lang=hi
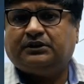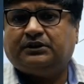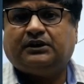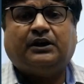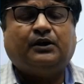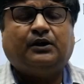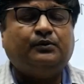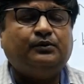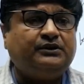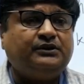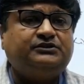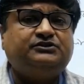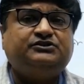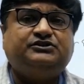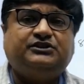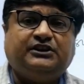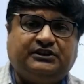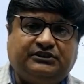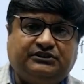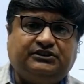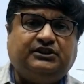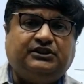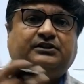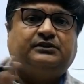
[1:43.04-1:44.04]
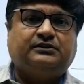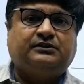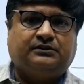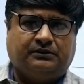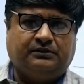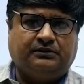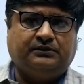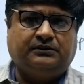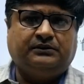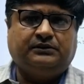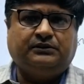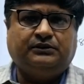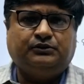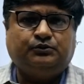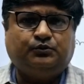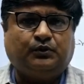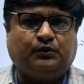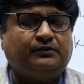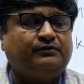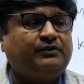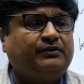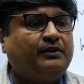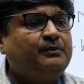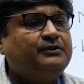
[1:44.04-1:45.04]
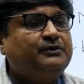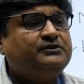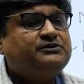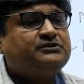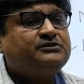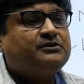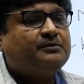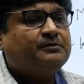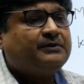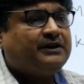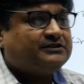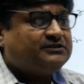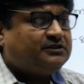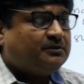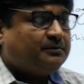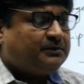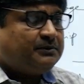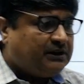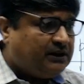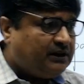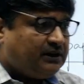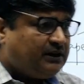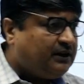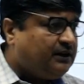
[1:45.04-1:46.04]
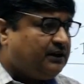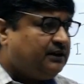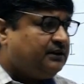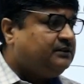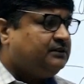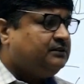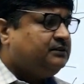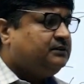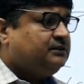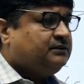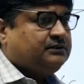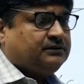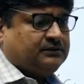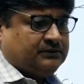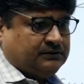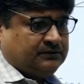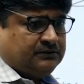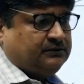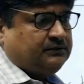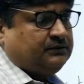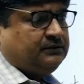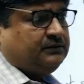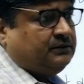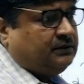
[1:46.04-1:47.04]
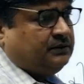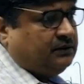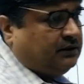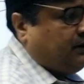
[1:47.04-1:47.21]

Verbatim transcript: हाउ इट इज़ चेंजिंग ज्वाइंट फैमिली सिस्टम कैसे बदल रहा है है